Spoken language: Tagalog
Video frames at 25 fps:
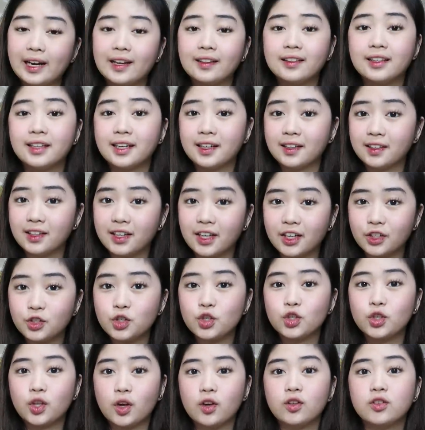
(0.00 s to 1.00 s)
para
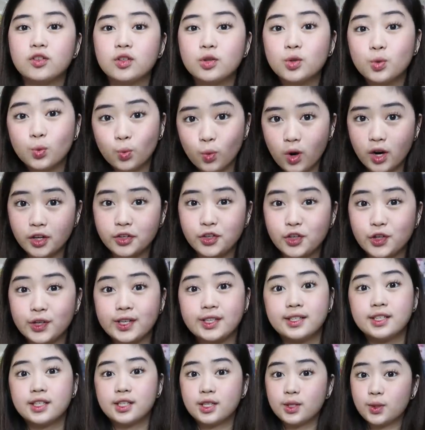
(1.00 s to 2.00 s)
dire-diretso tayo sa
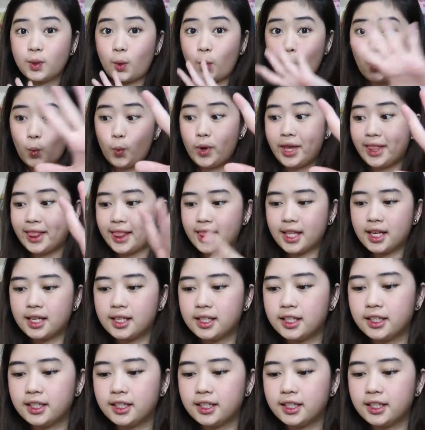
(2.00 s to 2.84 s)
swatches. Wait.